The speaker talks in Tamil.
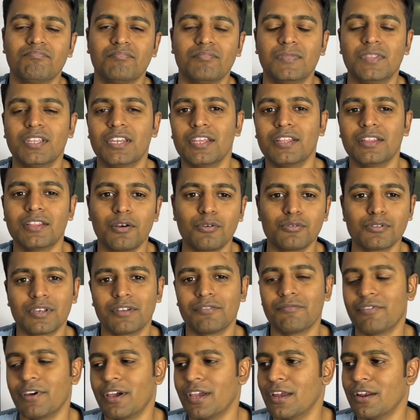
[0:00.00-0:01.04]
த்ரீ தௌசண்ட்
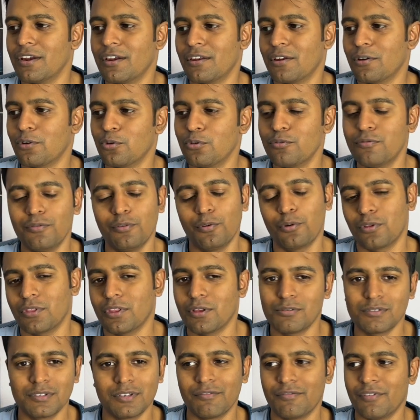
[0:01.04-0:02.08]
ஃபைவ் ஹண்ட்ரட் டு ஃபோர்
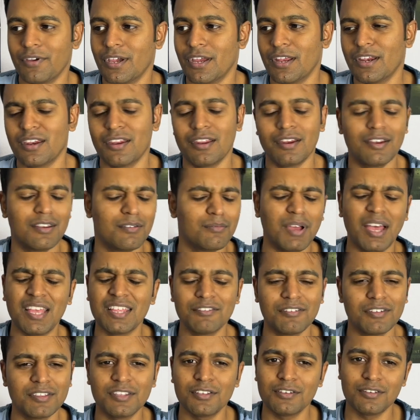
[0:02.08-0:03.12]
தௌசண்ட் ஃபைவ் ஹண்ட்ரட் அது
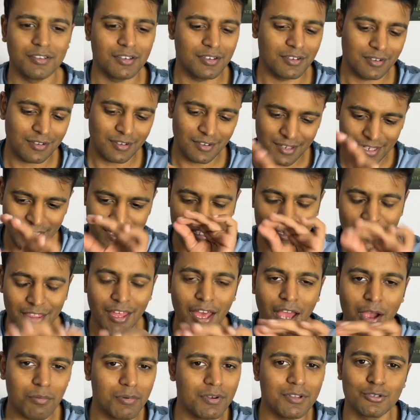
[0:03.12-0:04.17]
வந்து
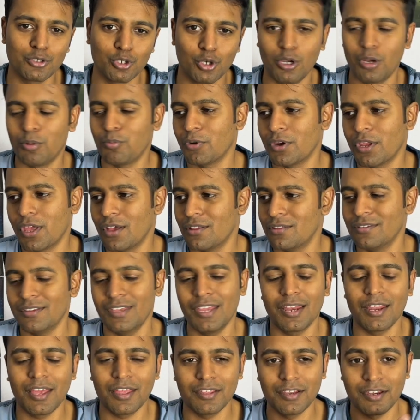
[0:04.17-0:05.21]
இதுதான் அப்படின்னு சொல்ல முடியாது
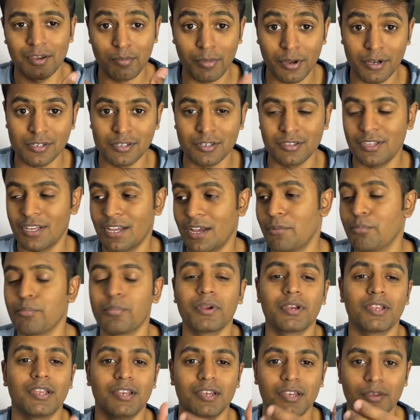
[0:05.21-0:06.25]
ஏன்னா அது டிபெண்ட்ஸ் ஆன் த
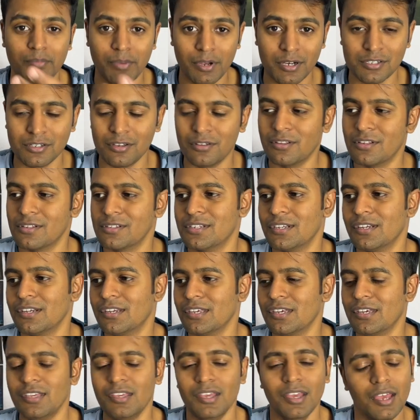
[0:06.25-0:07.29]
கம்பெனி டிபெண்ட்ஸ் ஆன் த
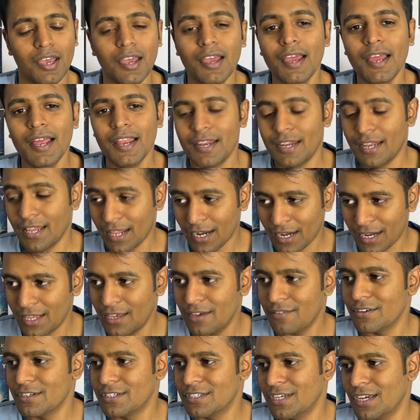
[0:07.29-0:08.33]
சிட்டி நிறைய
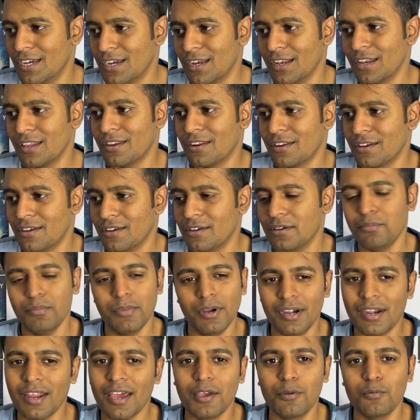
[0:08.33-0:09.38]
விஷயங்கள் இருக்குது
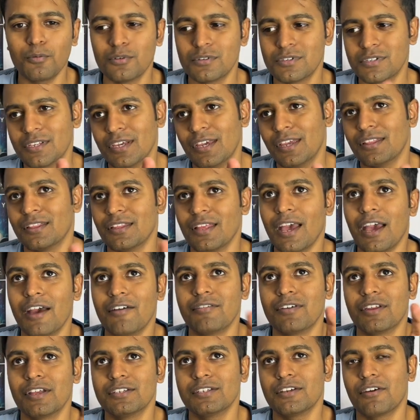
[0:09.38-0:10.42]
பட் ஐ வுட் சே இந்த
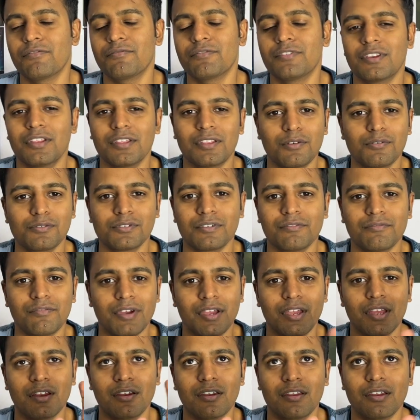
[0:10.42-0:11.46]
ஆவரேஜ் ஆஃப் த்ரீ தௌசண்ட்
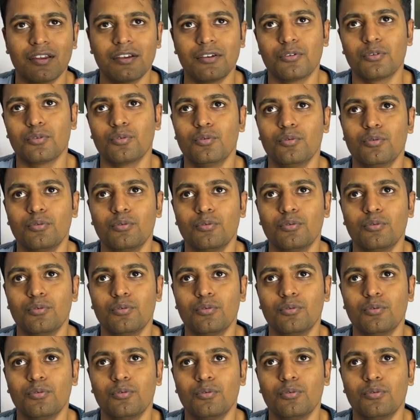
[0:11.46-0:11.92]
ஃபைவ் ஹண்ட்ரட் டு